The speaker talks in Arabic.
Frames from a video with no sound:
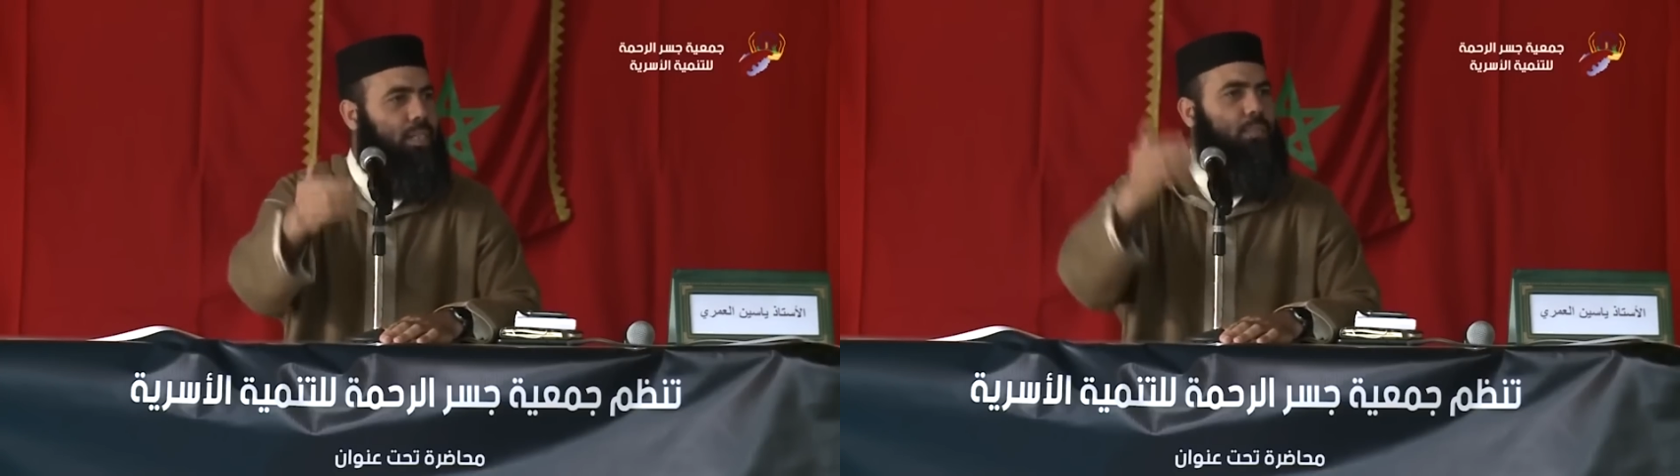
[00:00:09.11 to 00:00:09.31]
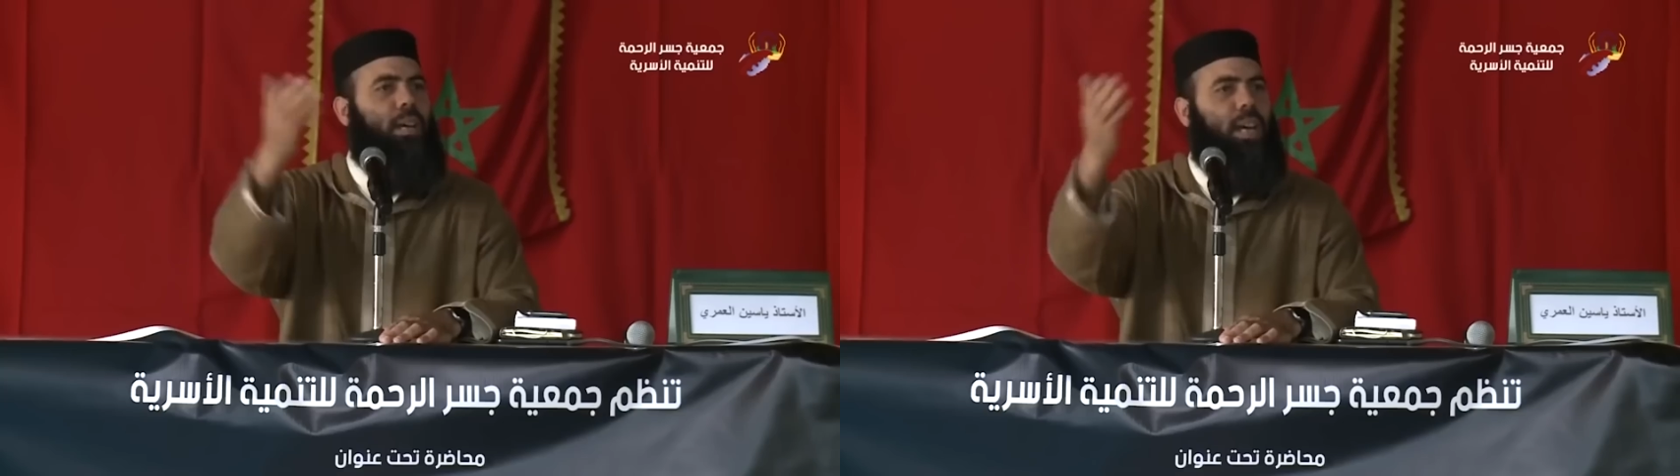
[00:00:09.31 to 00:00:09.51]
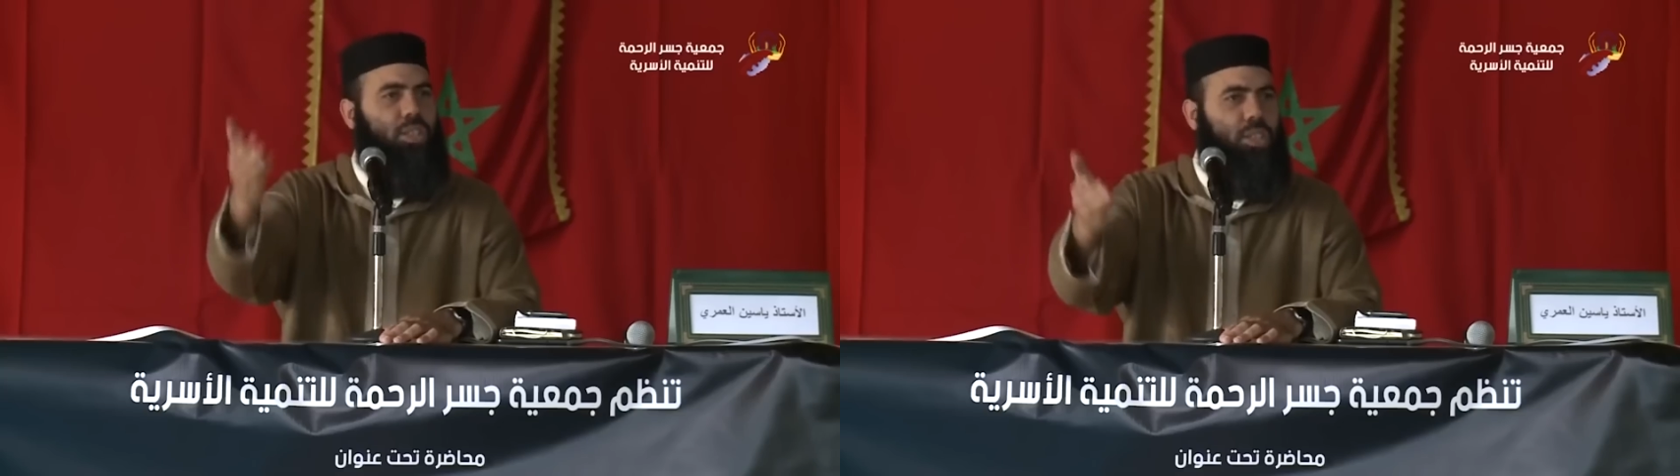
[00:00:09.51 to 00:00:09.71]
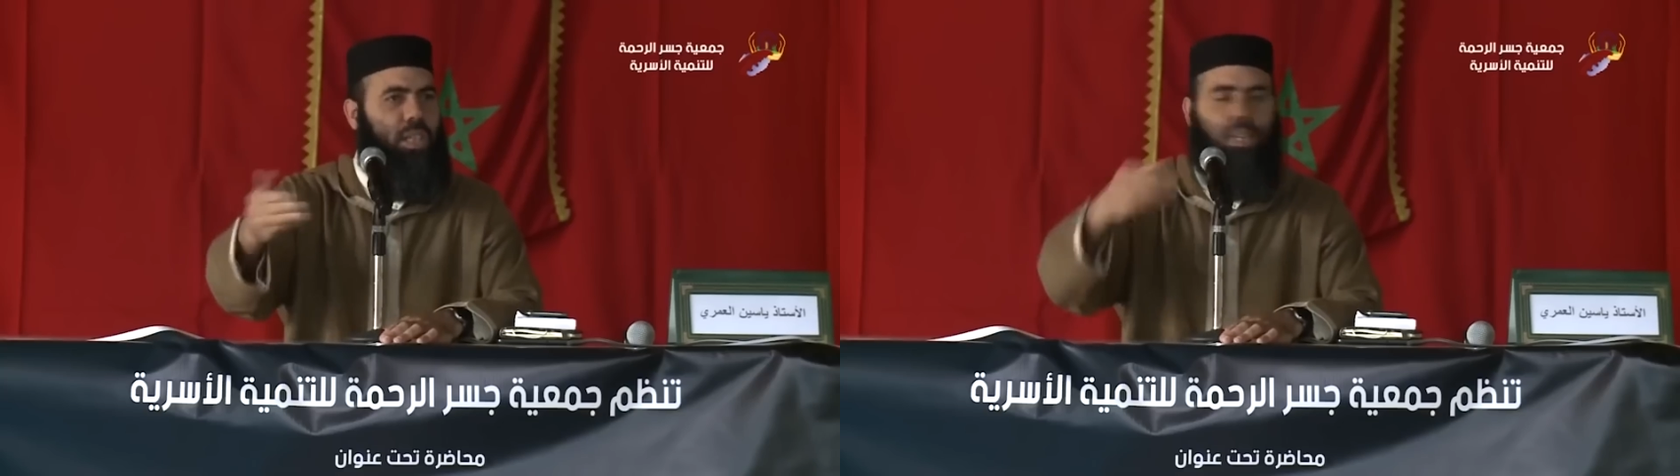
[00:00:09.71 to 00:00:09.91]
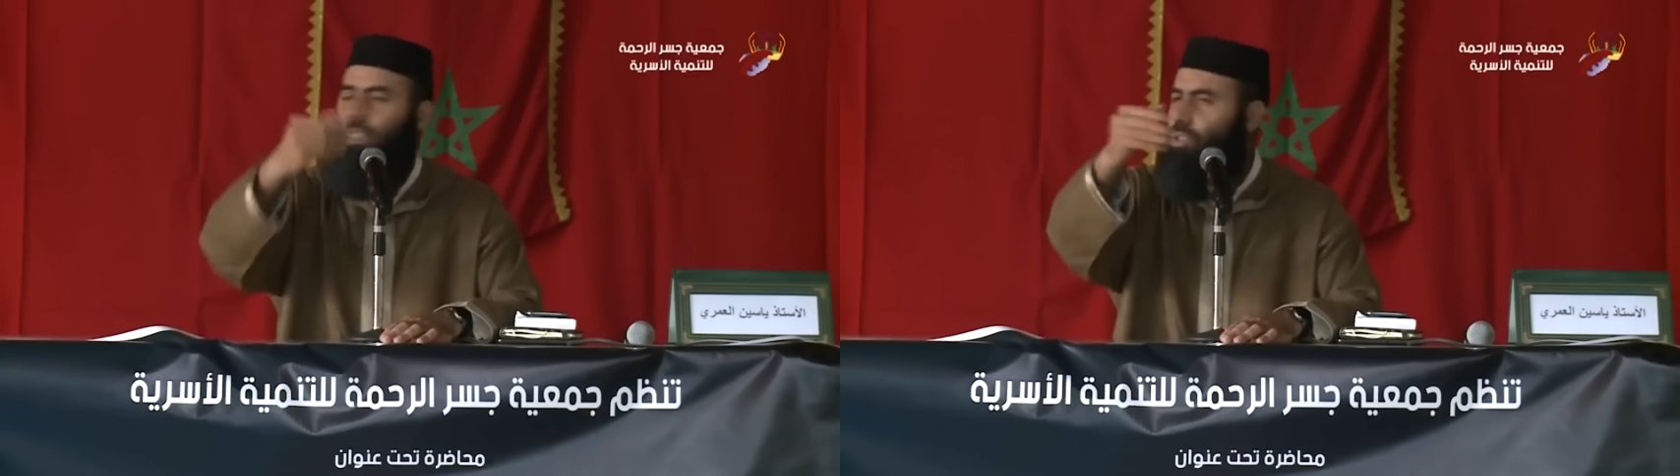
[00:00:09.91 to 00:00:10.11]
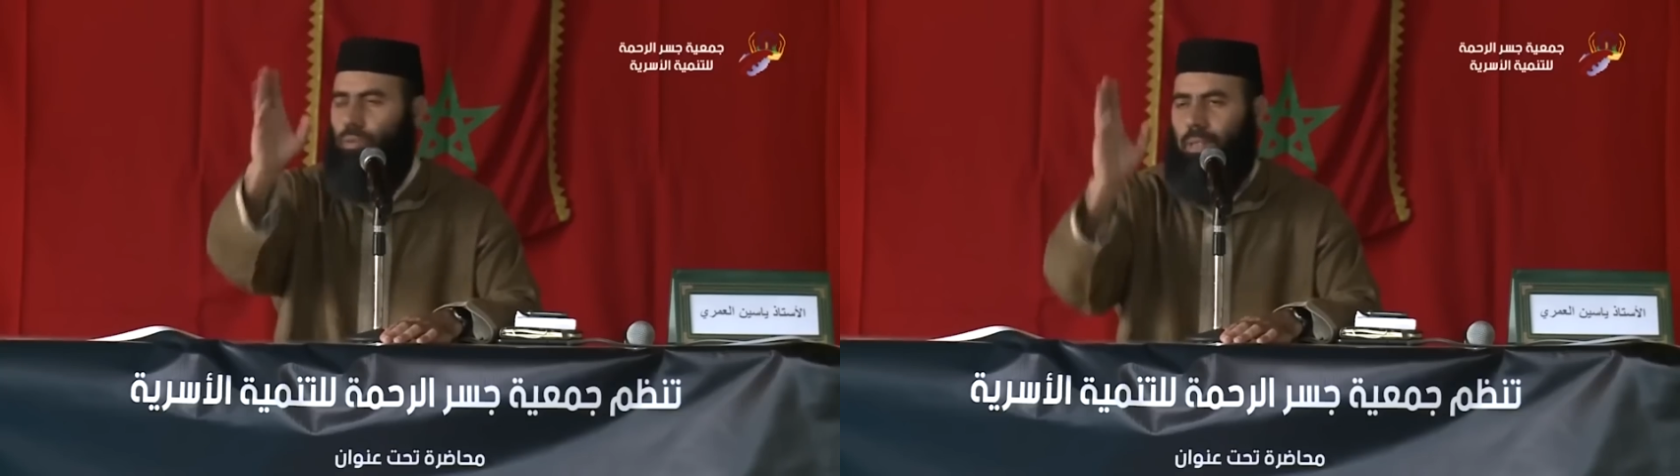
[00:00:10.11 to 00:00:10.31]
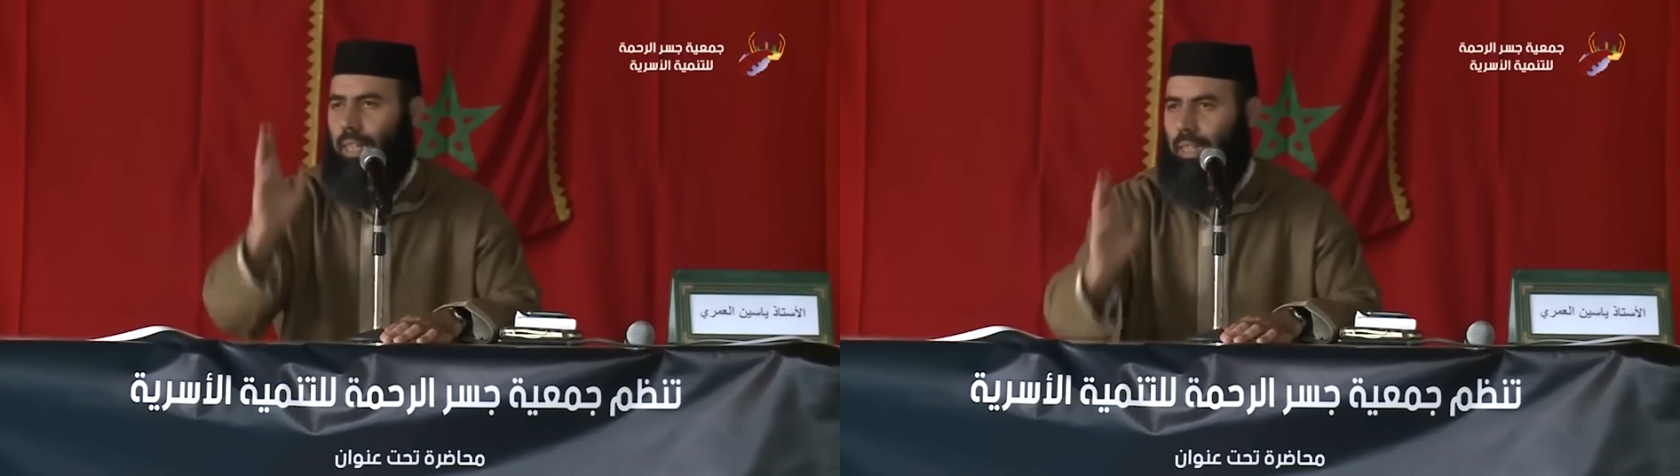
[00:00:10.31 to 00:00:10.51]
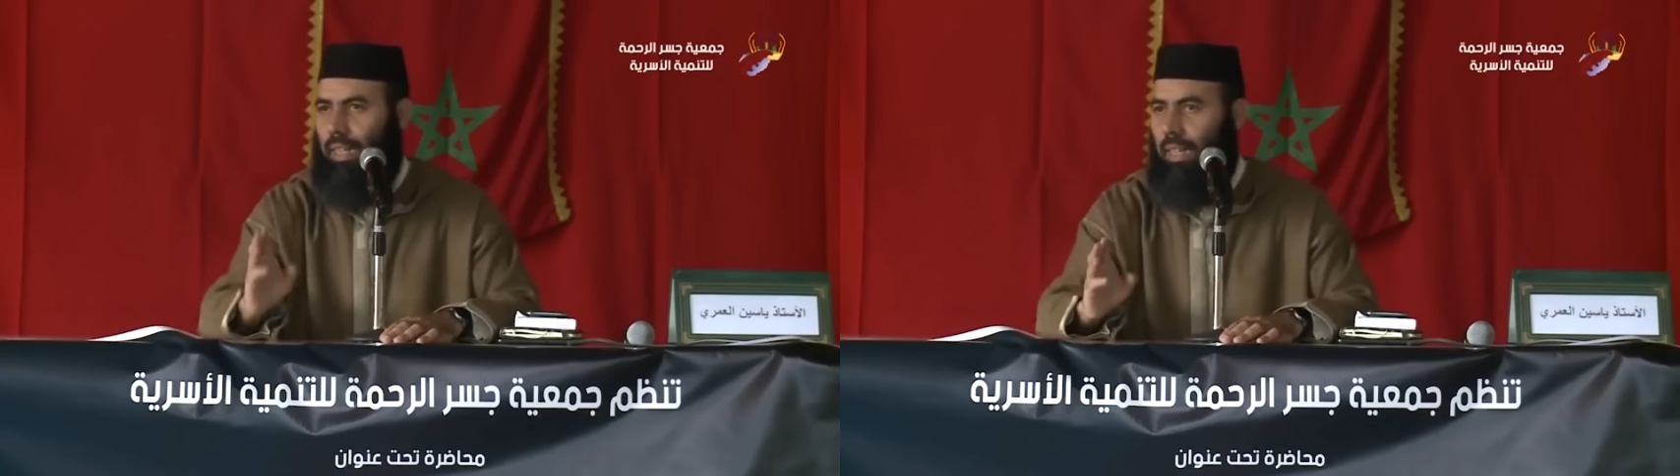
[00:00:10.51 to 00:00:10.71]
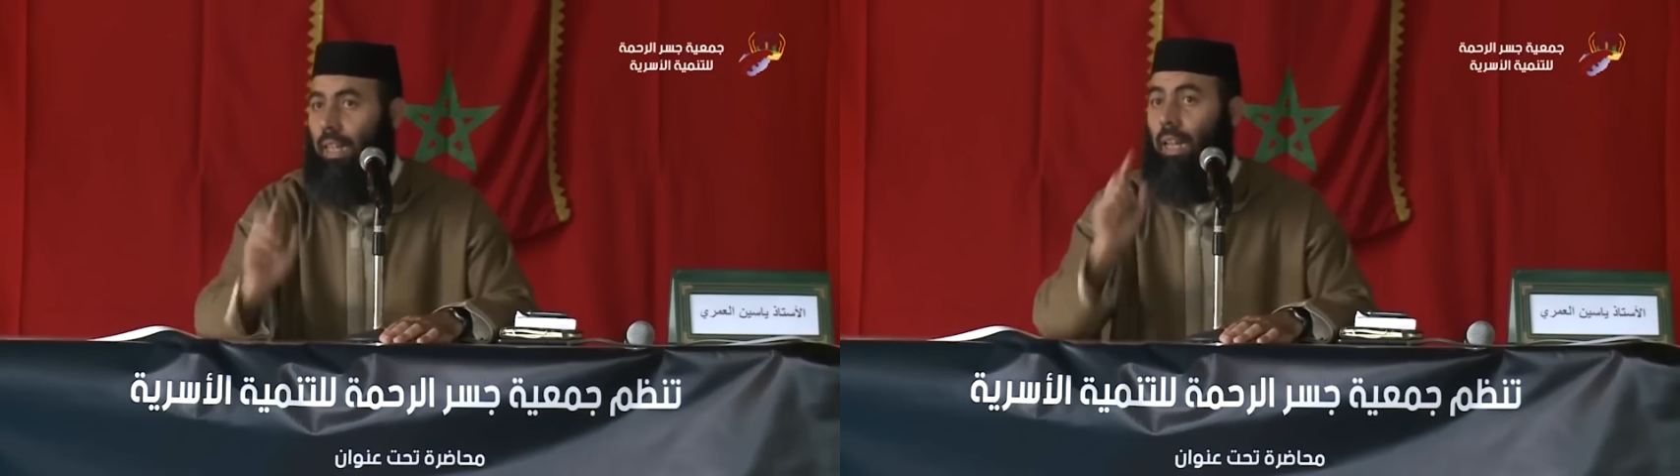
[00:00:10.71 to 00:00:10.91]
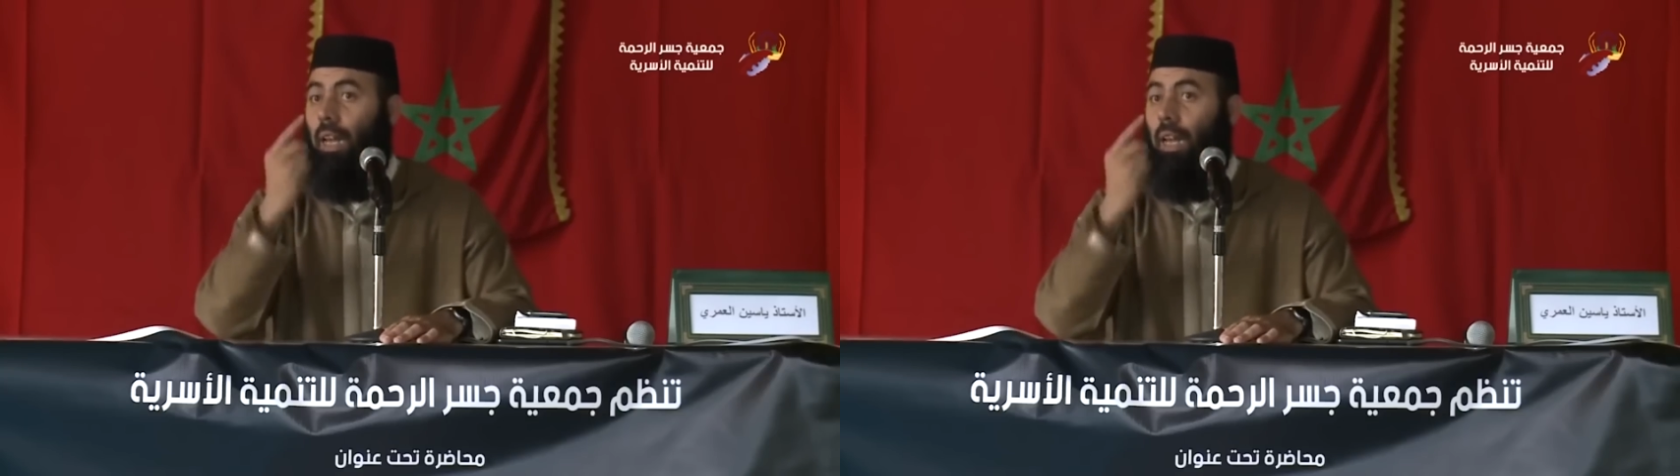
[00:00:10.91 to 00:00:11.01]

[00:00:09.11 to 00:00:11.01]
سميها عشيره شغلك هذاك